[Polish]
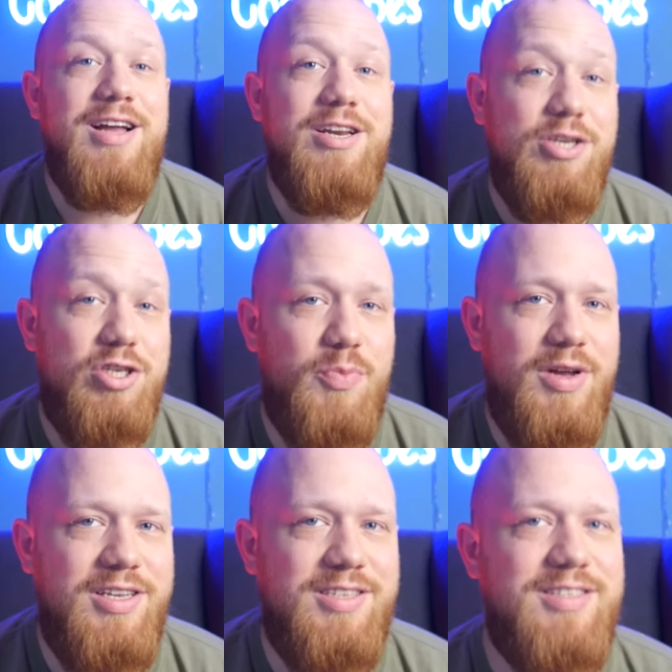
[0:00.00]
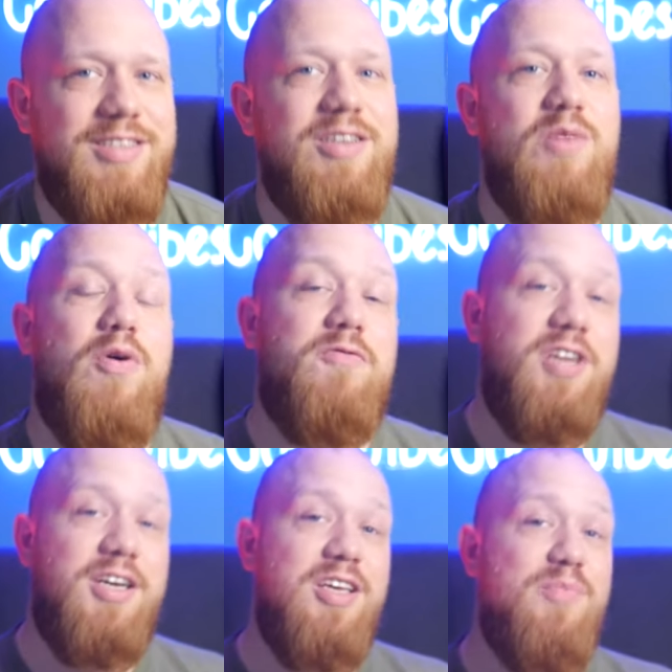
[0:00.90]
Liść melisy.
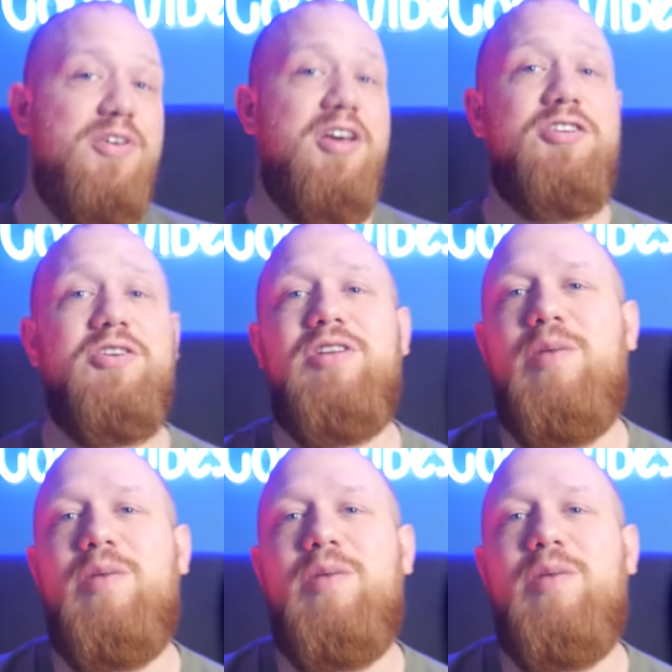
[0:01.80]
Powszechnie pije się